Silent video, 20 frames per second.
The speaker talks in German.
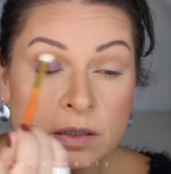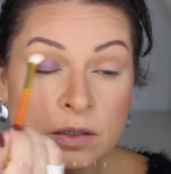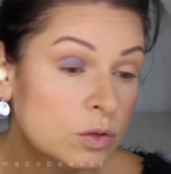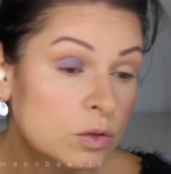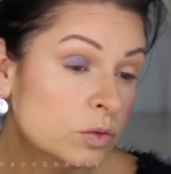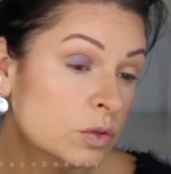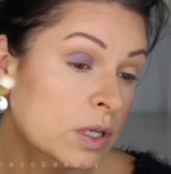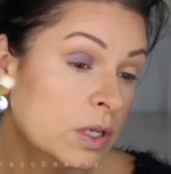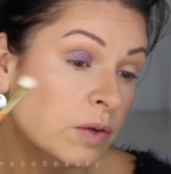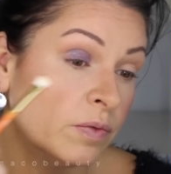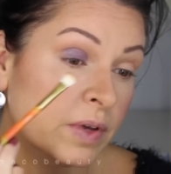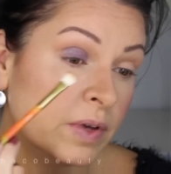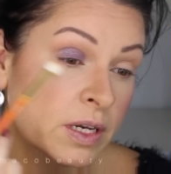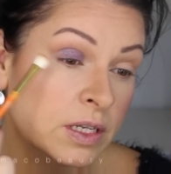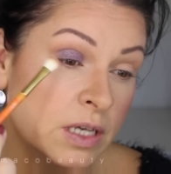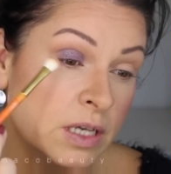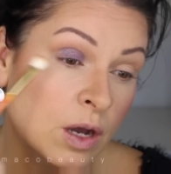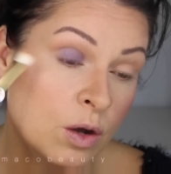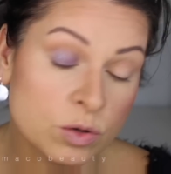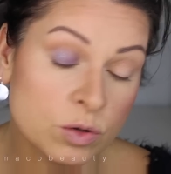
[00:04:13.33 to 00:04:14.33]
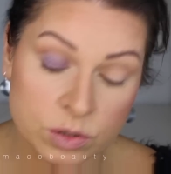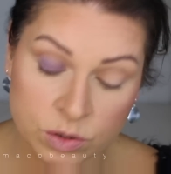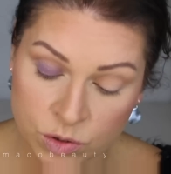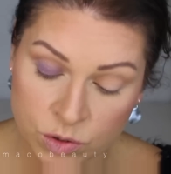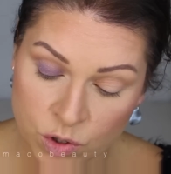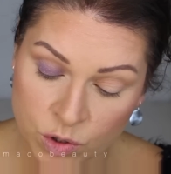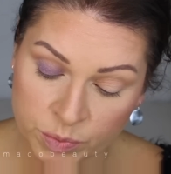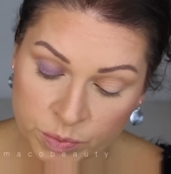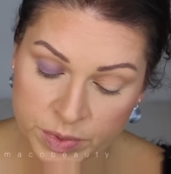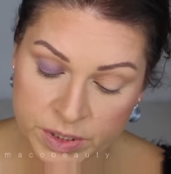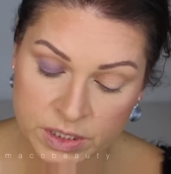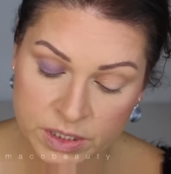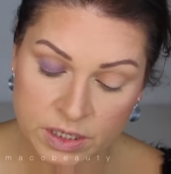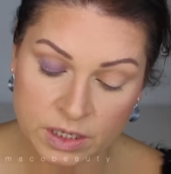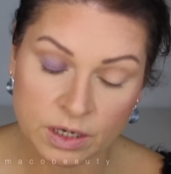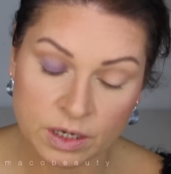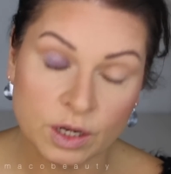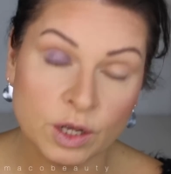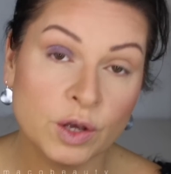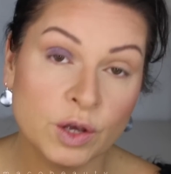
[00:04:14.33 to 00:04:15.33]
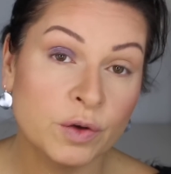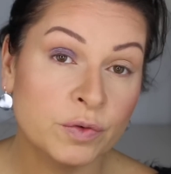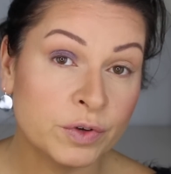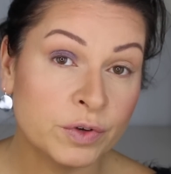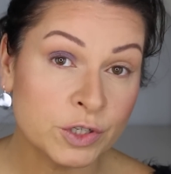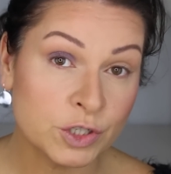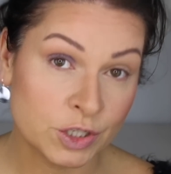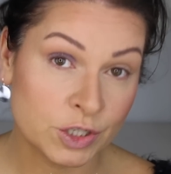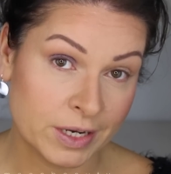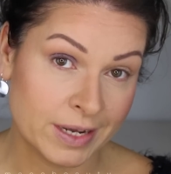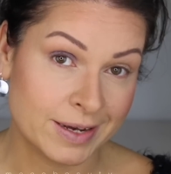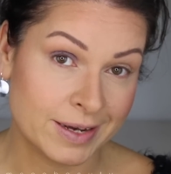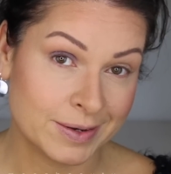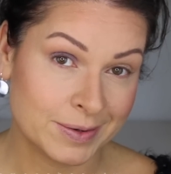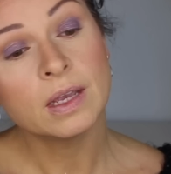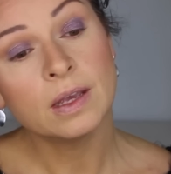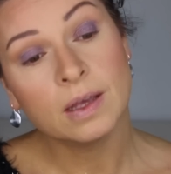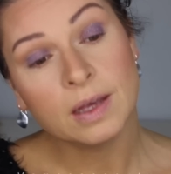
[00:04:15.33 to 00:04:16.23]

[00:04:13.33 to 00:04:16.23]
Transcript: Und dann werde ich außen noch ein bisschen verstärkt.